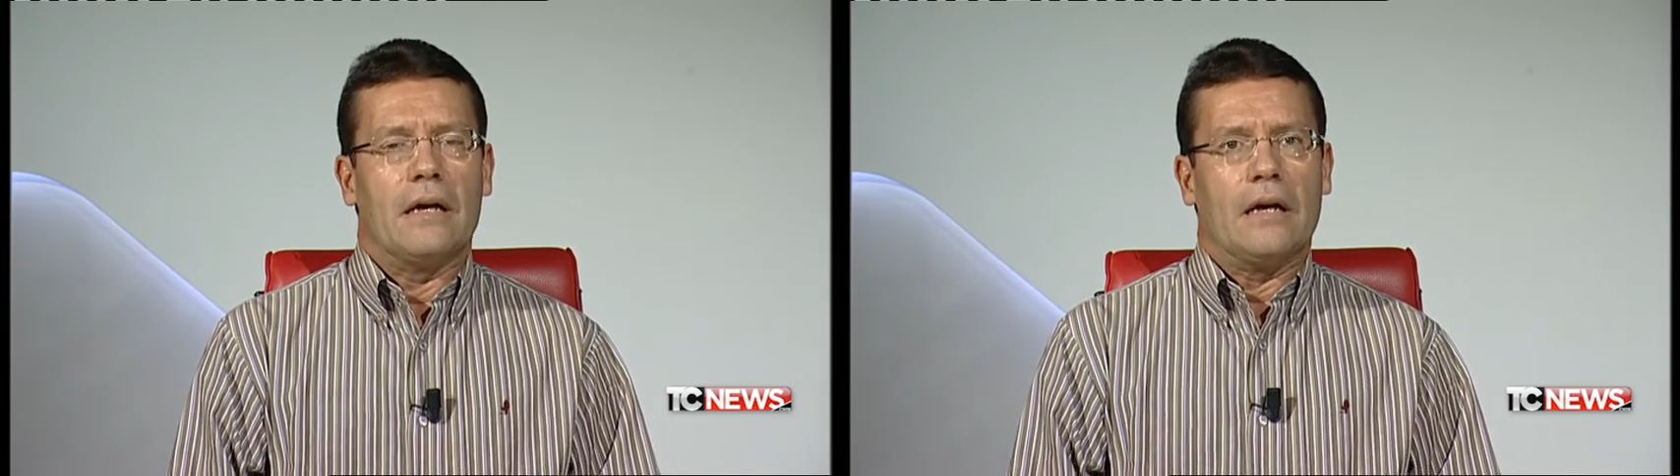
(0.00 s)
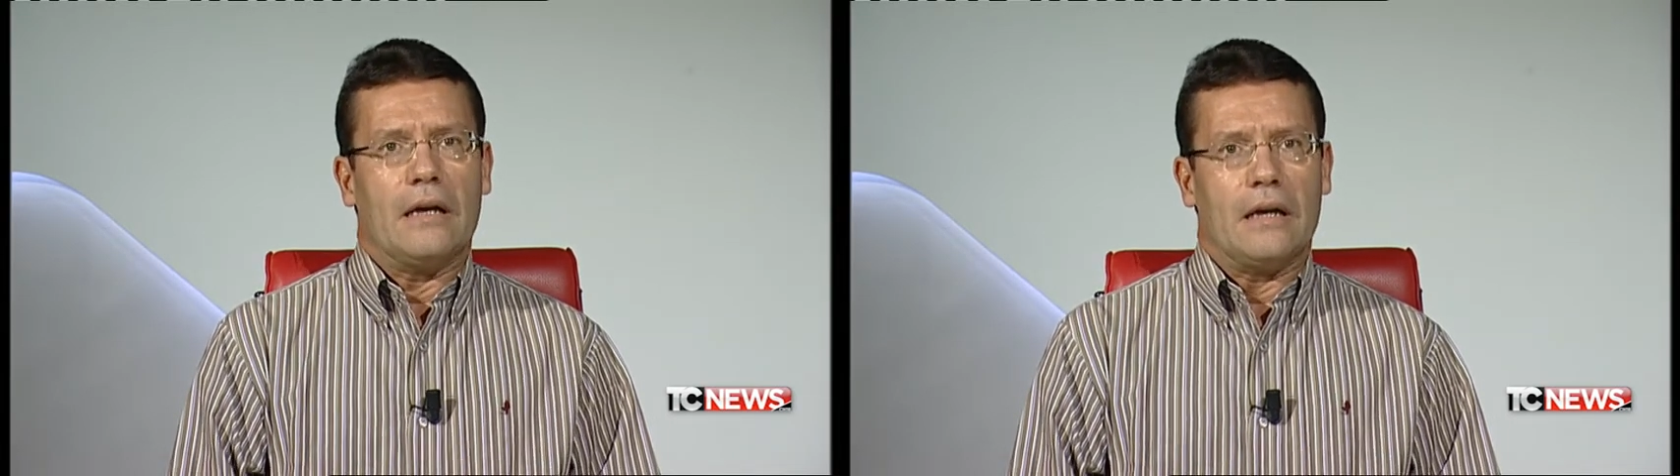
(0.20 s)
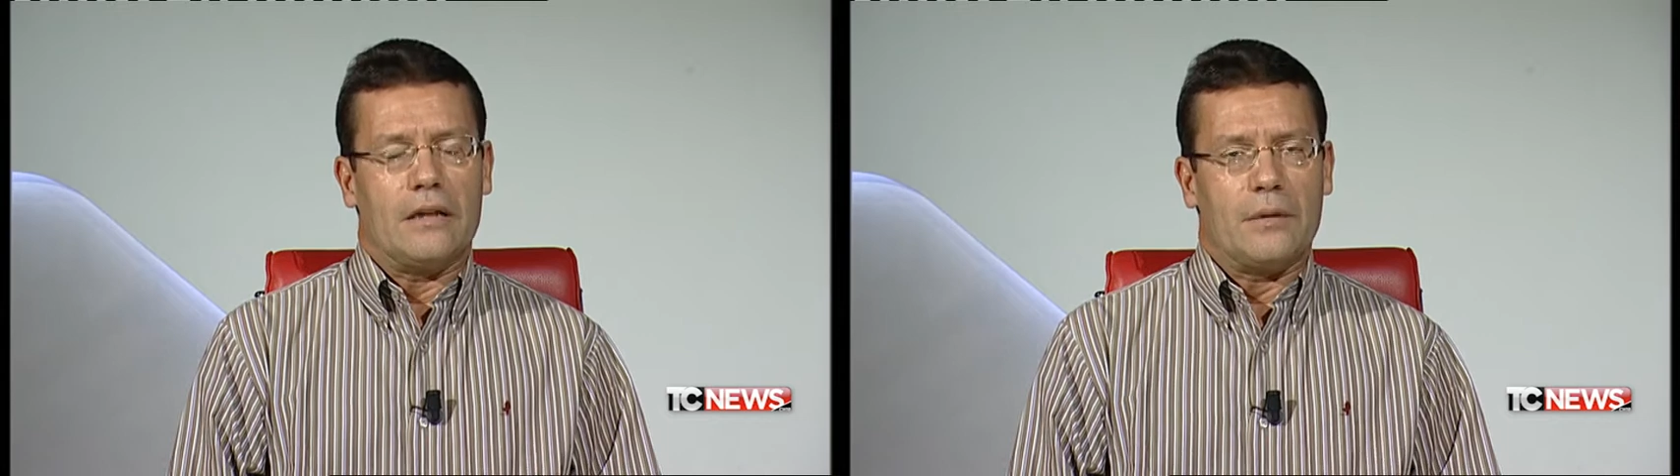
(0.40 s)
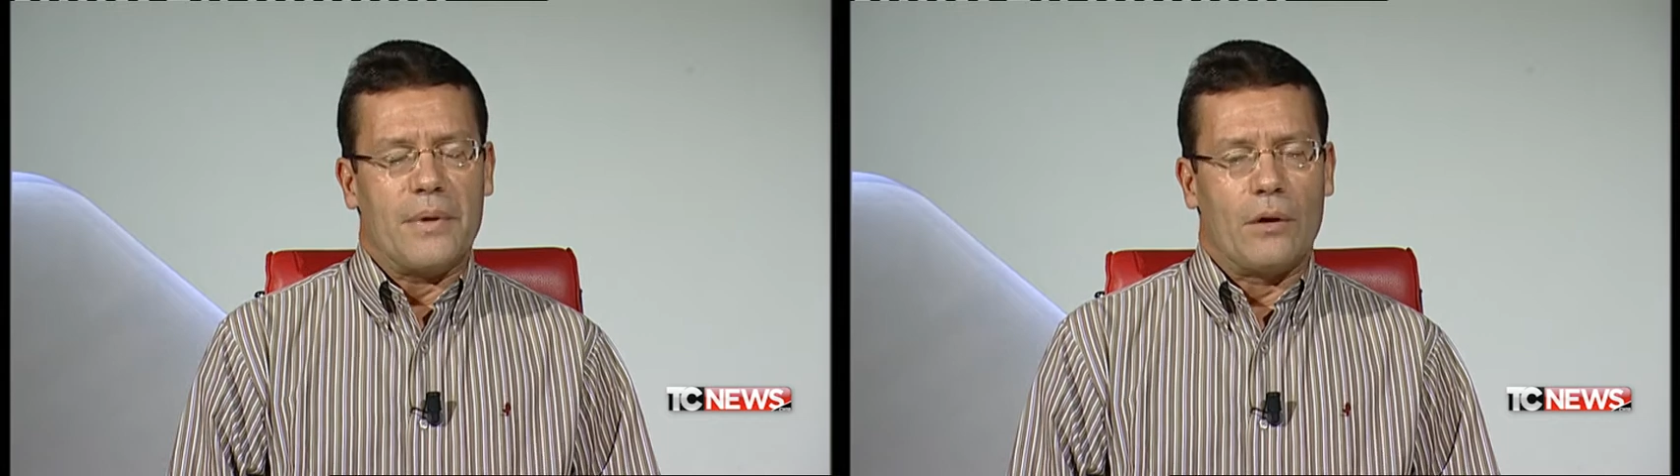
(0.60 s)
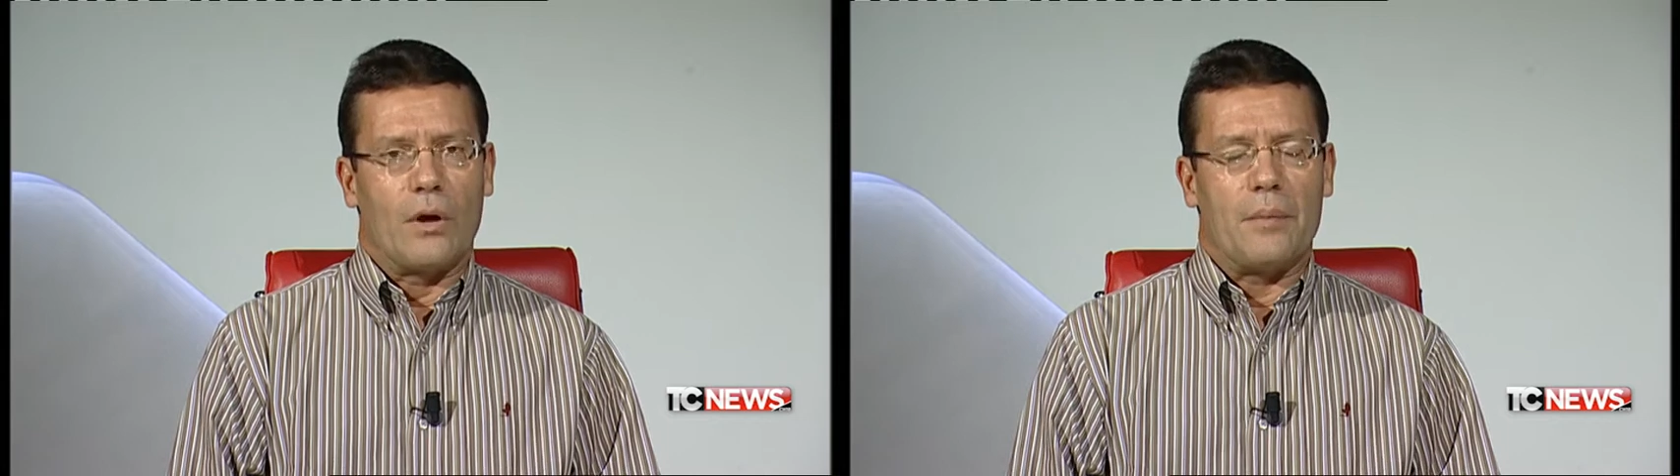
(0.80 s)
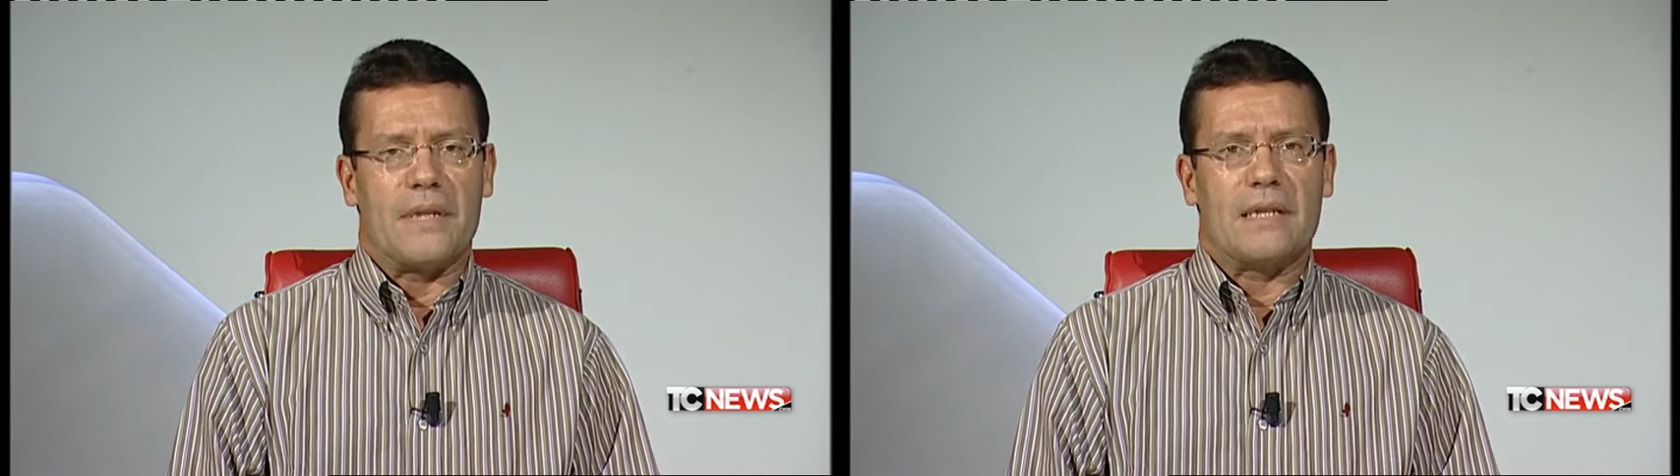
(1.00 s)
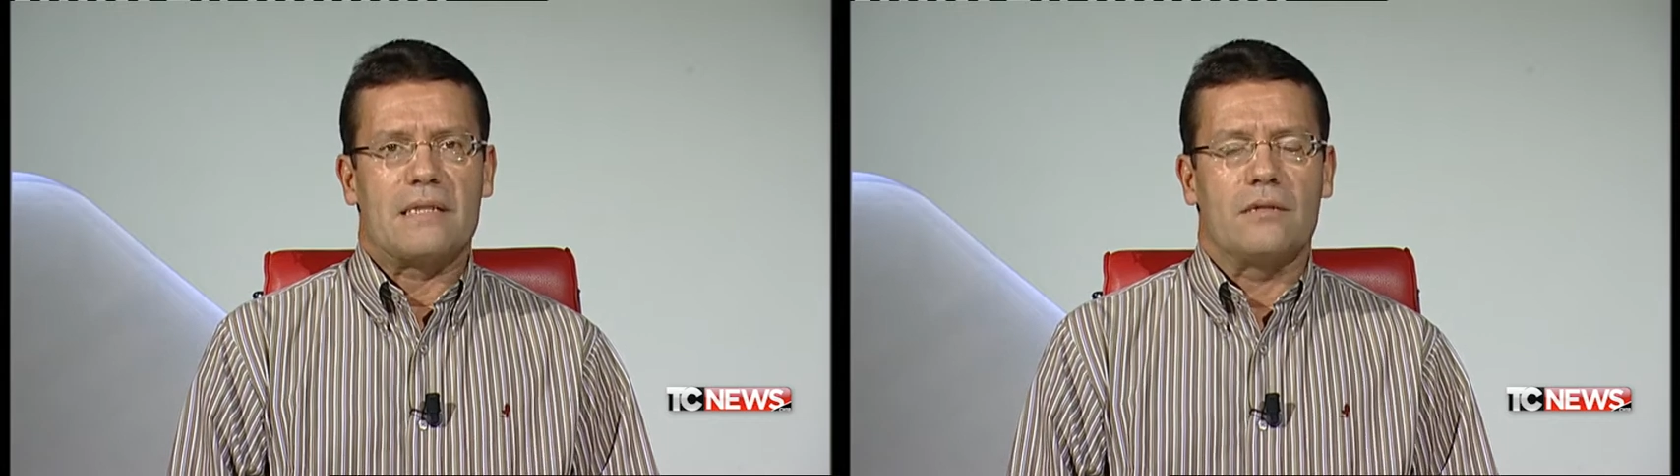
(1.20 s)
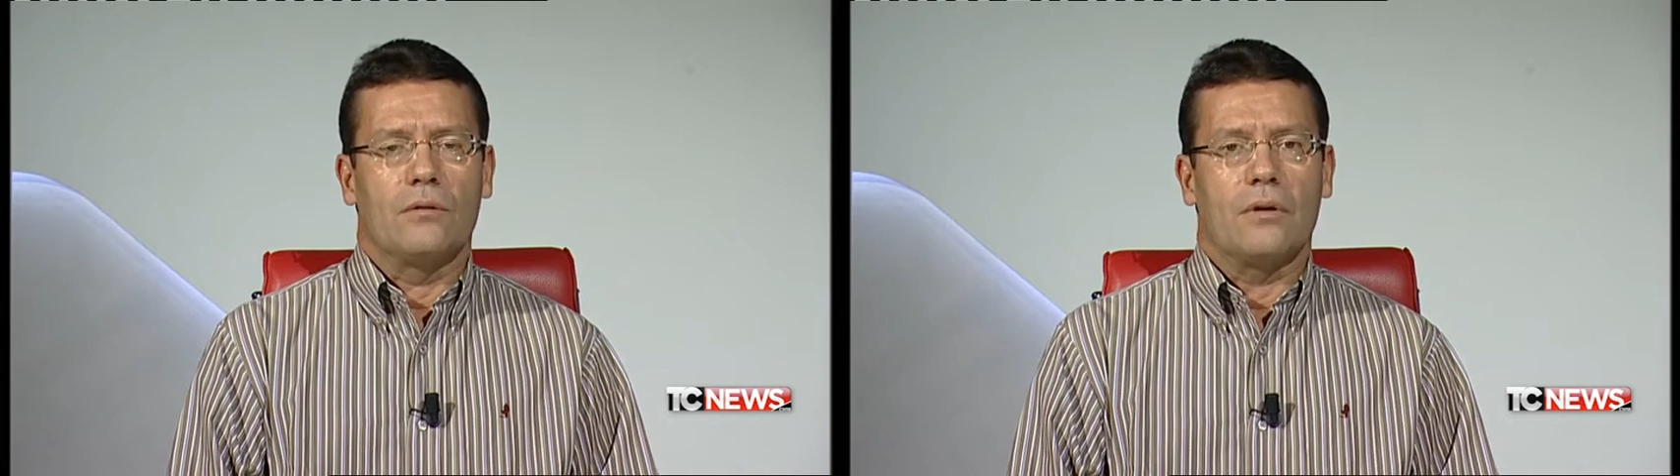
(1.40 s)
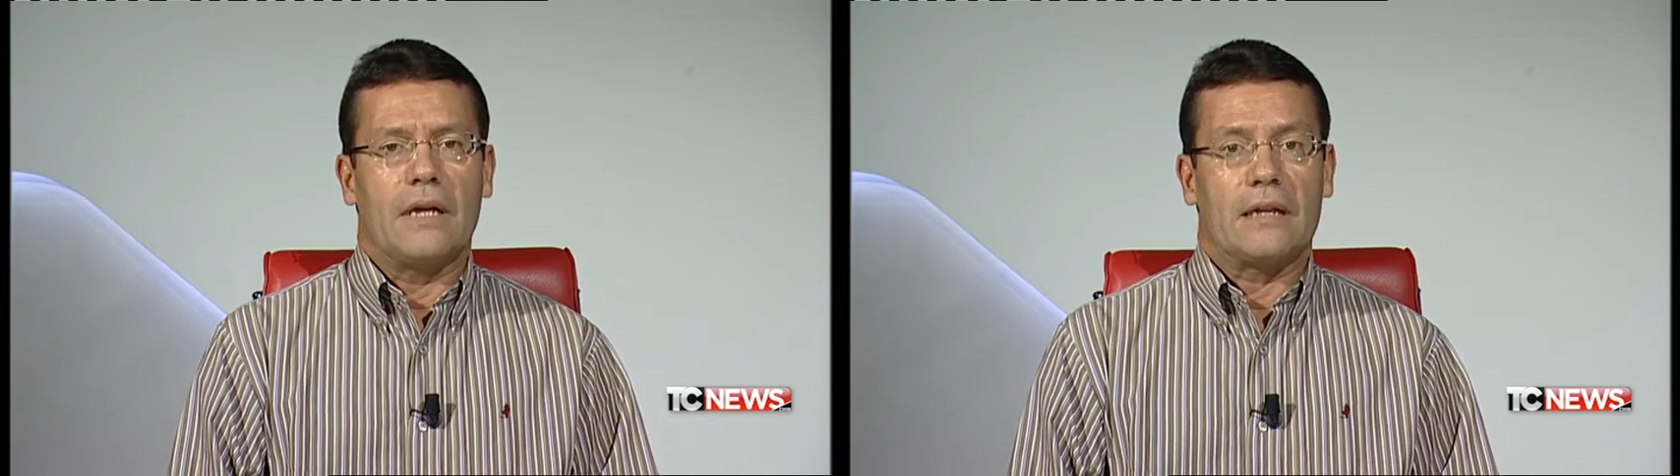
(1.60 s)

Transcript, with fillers: eh, di piccole abitazioni,